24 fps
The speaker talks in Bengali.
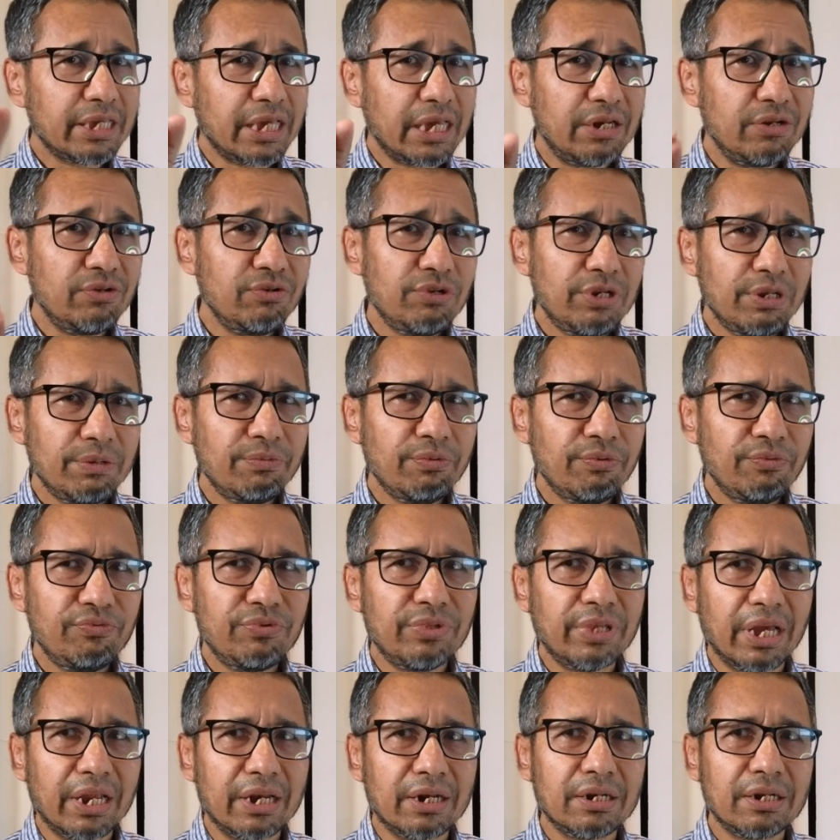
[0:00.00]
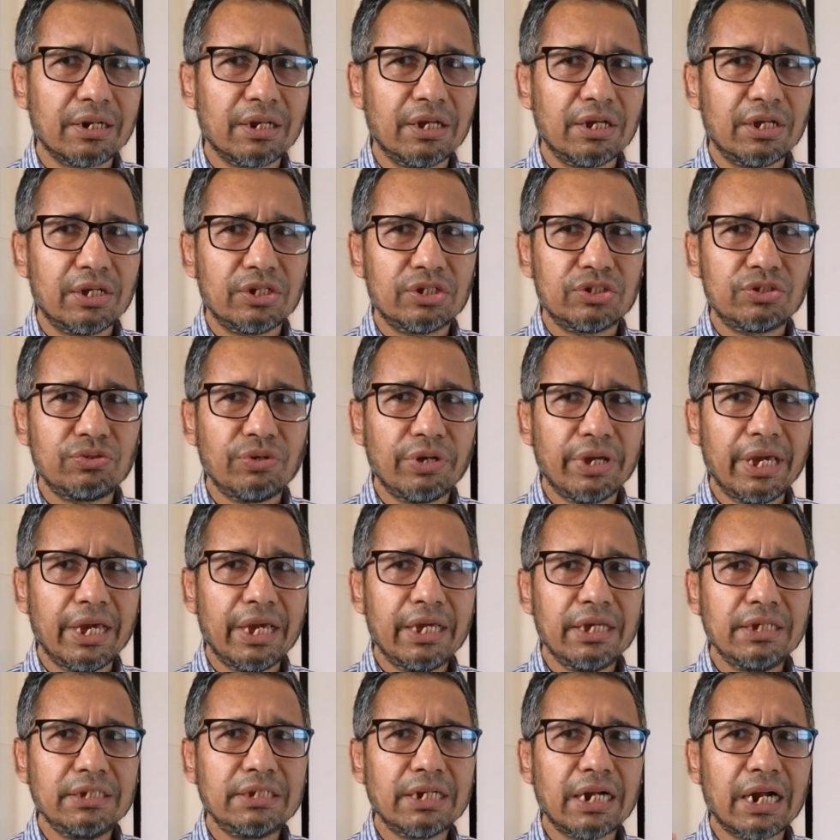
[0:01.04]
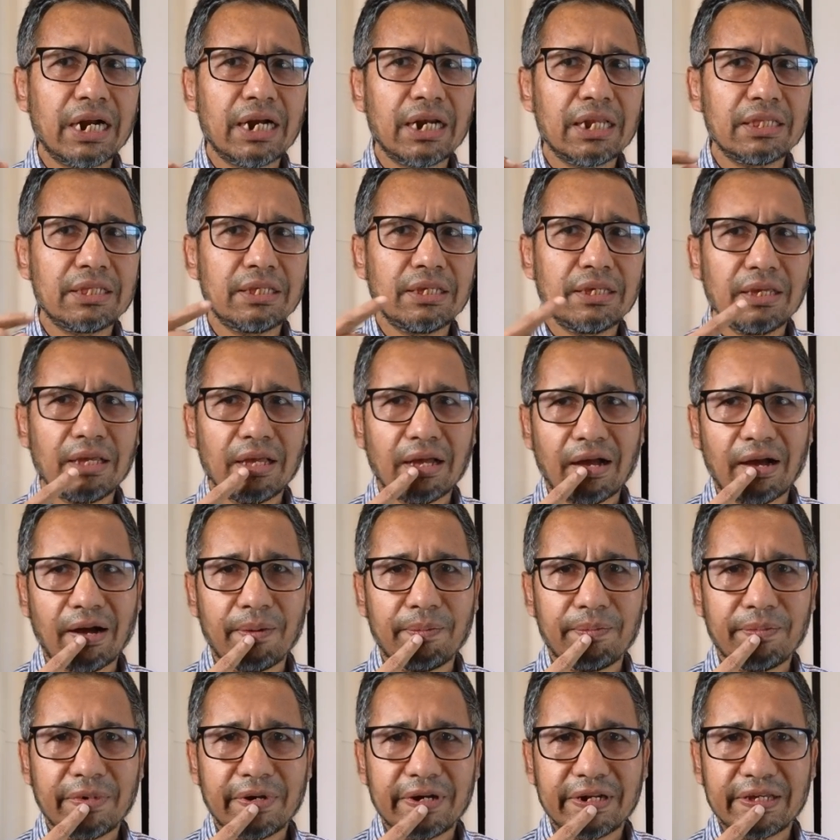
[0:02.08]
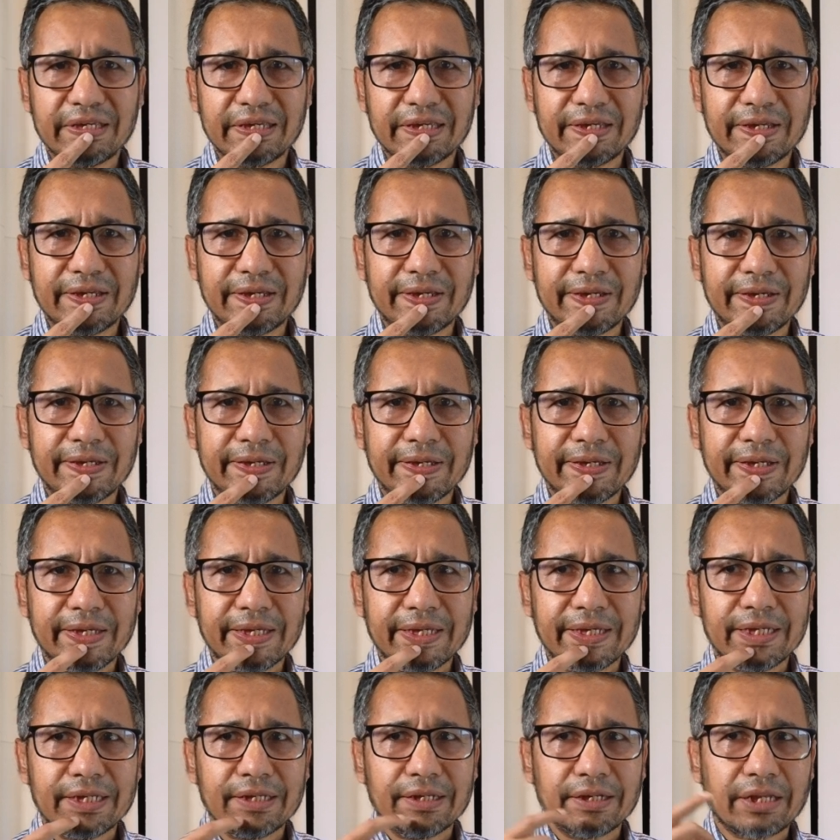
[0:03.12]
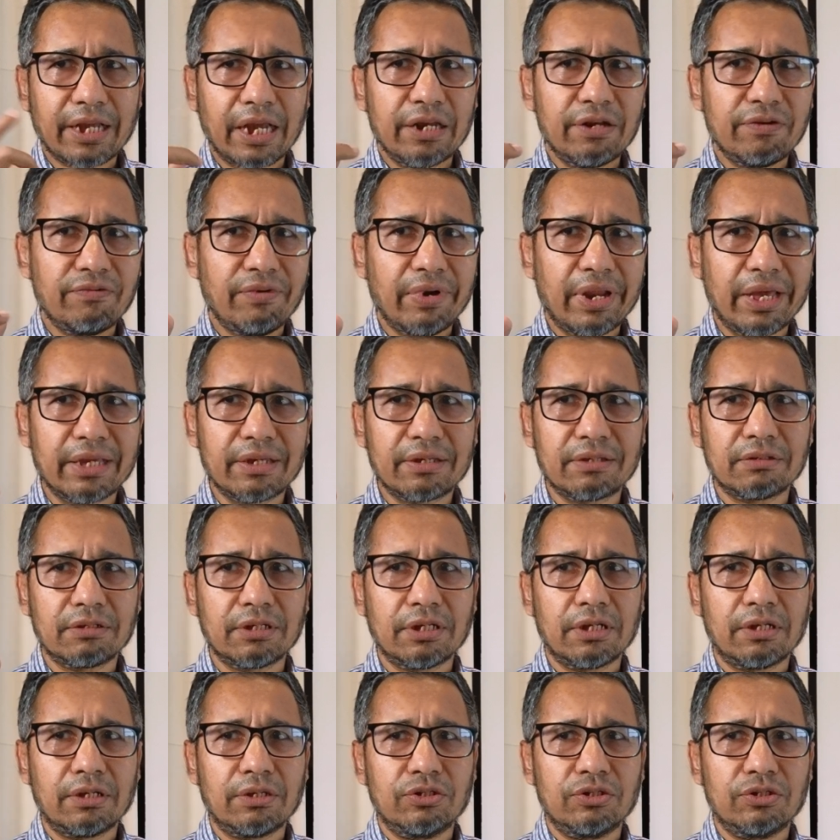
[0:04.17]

ক্যান ইউ রিমুভ দ্যাট সো এই জায়গাটাতে আমার কি কি কাইন্ড অফ লাইক